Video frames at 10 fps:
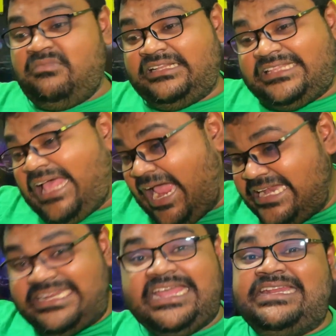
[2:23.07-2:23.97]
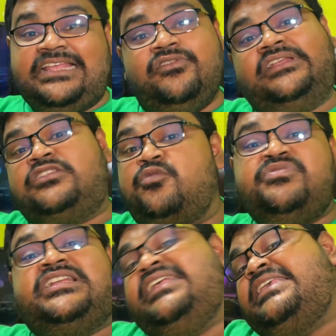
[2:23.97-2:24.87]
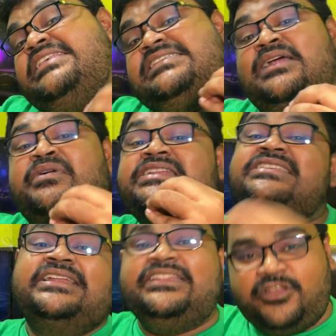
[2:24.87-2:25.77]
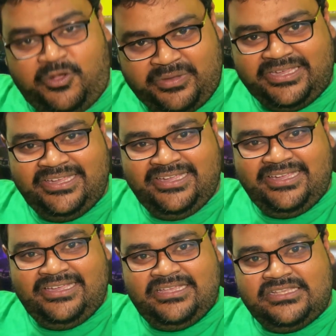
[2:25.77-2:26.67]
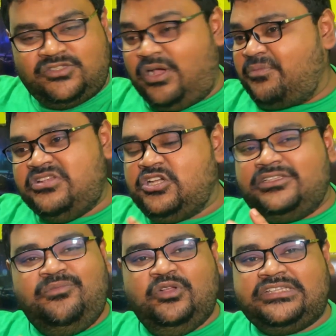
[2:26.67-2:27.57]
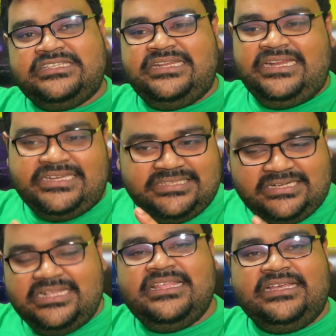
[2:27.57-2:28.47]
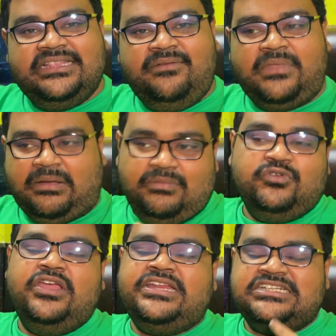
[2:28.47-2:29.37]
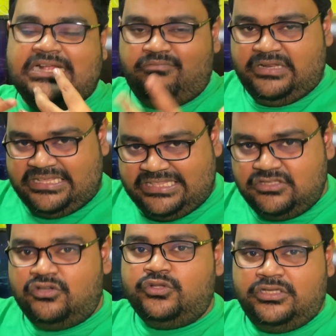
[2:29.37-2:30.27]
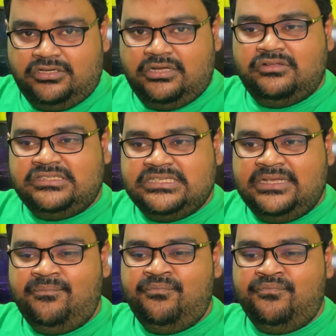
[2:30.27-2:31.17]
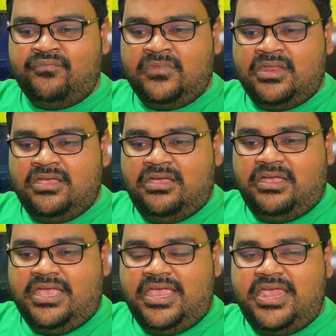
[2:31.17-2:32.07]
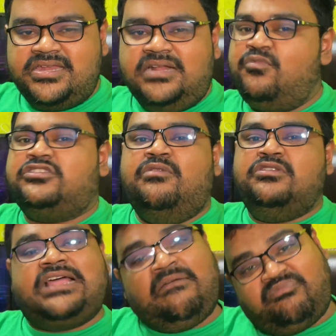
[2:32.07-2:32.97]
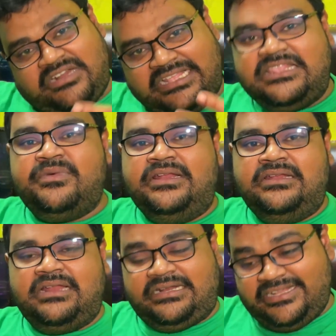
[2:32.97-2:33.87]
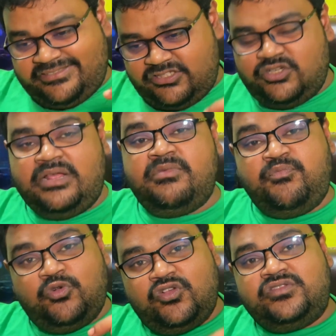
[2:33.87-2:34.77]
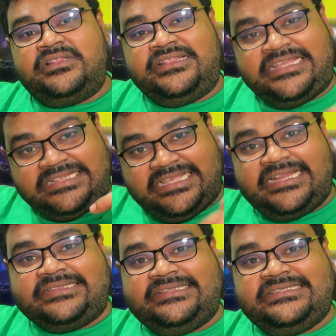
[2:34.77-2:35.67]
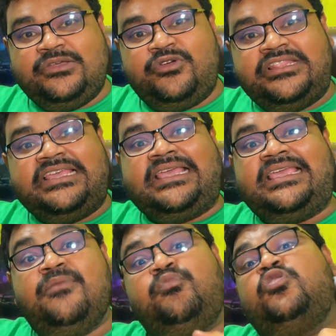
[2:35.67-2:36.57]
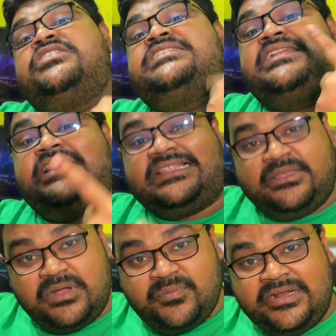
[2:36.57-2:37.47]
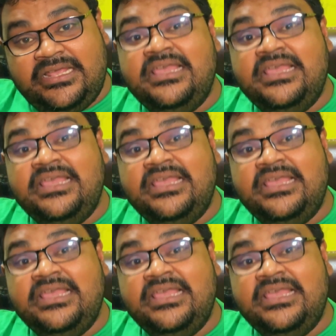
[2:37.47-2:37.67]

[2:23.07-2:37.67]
মানে তাদের আইডিয়াই নেই দুই সালে কী সিনেমার টিজার দিতে হবে সো আর বেশি কথা বলতে চাই না টিজারটা দেখলাম আমার মনে হয় এটা সামনে ঈদের জন্য তৈরি করা হচ্ছে এটার মতামত আপনারাই দিবেন ডেক্সিশনে আমি পুরো লিঙ্ক দিয়ে রাখতেছি ওই লিঙ্কে গিয়ে পুরো টিজারটা দেখতে পারবেন